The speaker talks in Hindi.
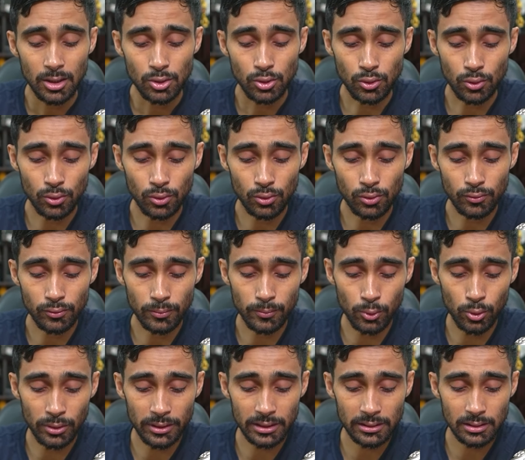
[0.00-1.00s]
तो वो
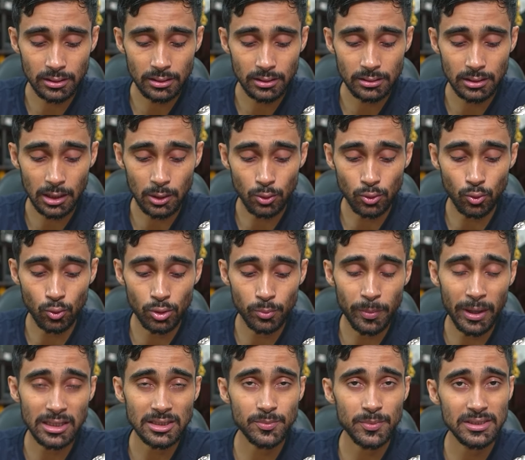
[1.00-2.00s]
बोल रहे थे कि देखो गोल्ड
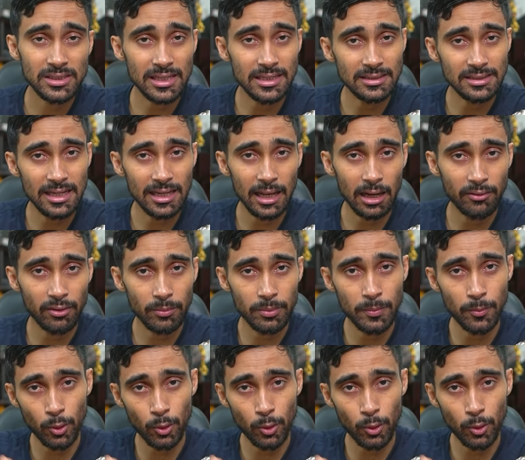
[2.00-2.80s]
पास में स्किन्स के अलावा भी